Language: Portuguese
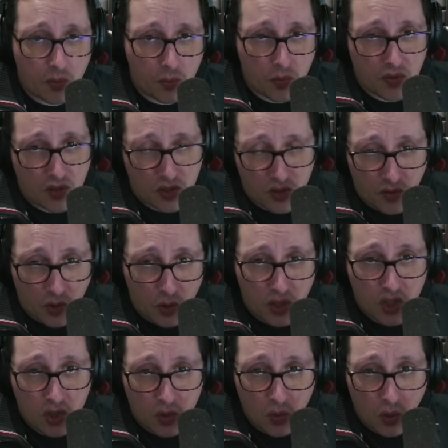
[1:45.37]
Pois a gente falou
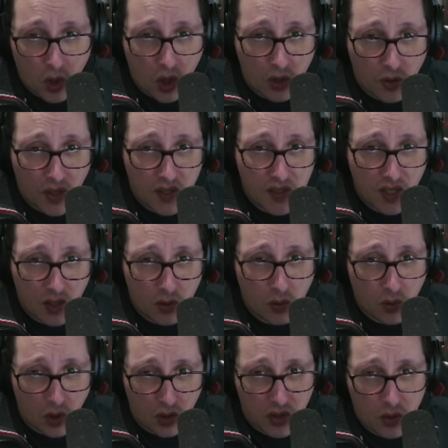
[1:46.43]
disso no LOL, não é? A cena do
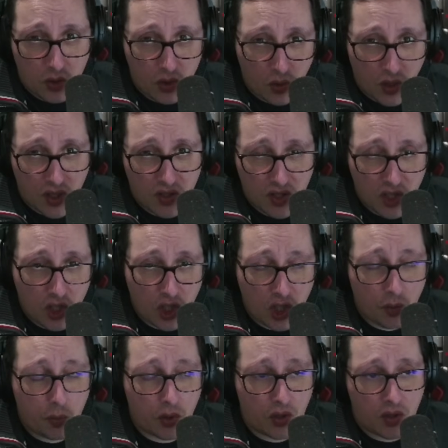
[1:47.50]
LOL tem o seu quê de sigilo,
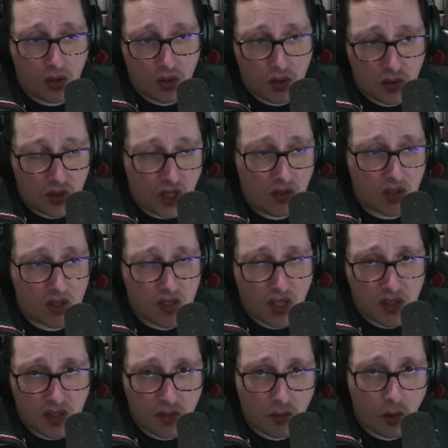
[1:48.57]
porque tem
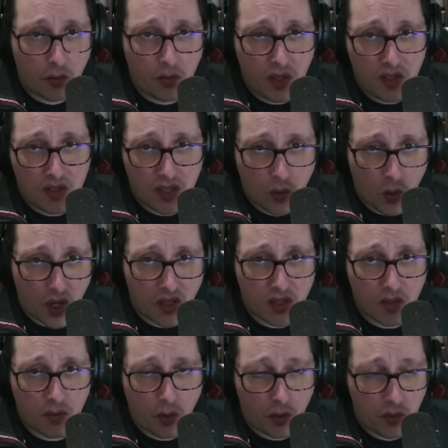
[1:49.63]
terceiros envolvidos e quartos
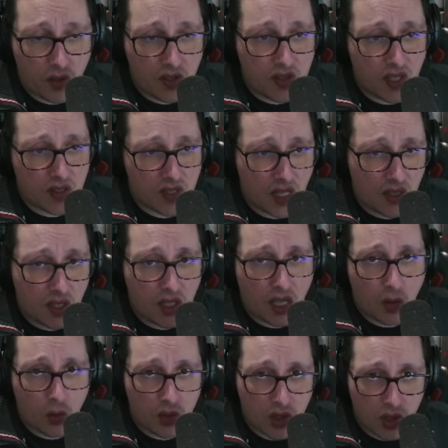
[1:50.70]
envolvidos, etc. E há
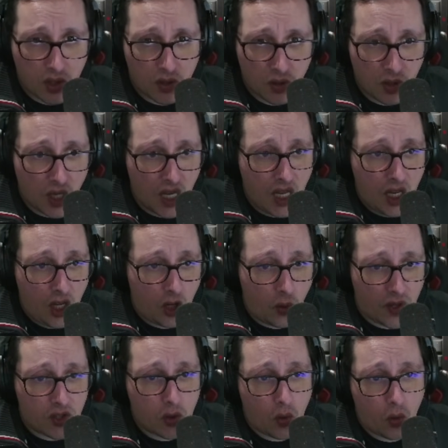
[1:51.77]
coisas que não é
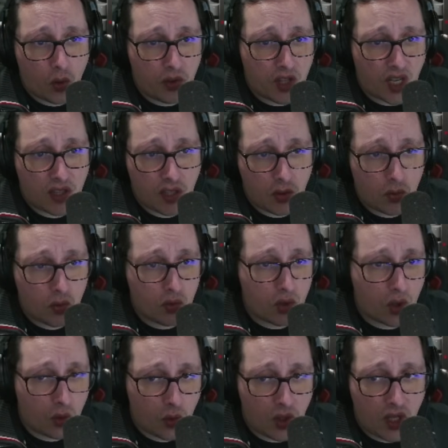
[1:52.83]
só o contrato entre um
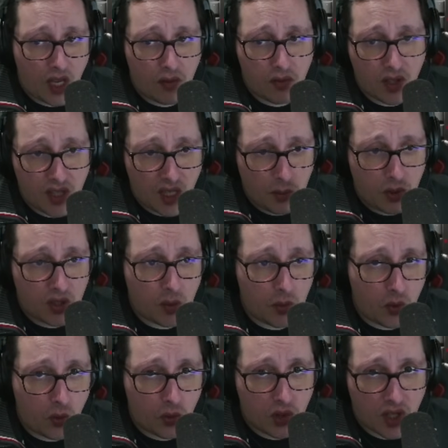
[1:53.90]
jogador e a FTW, é também
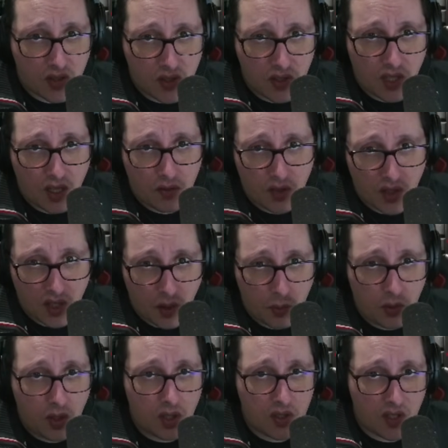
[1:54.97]
contratos entre a FTW
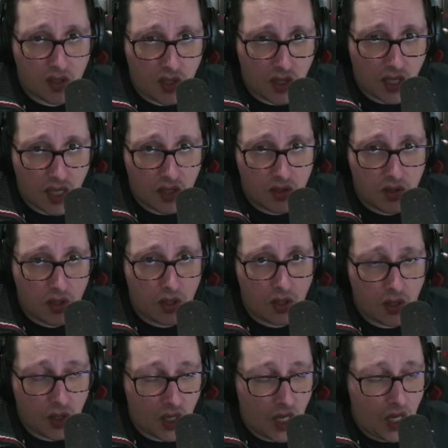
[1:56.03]
e as entidades
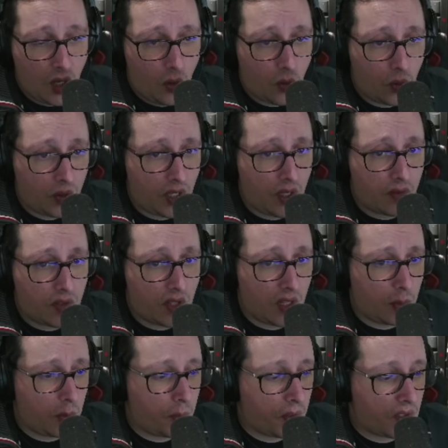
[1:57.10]
e onde a
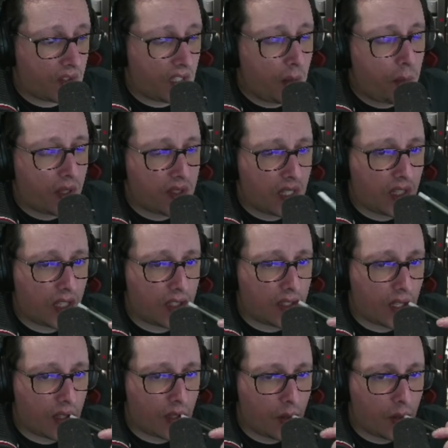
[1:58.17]
FTW participa, etc, etc.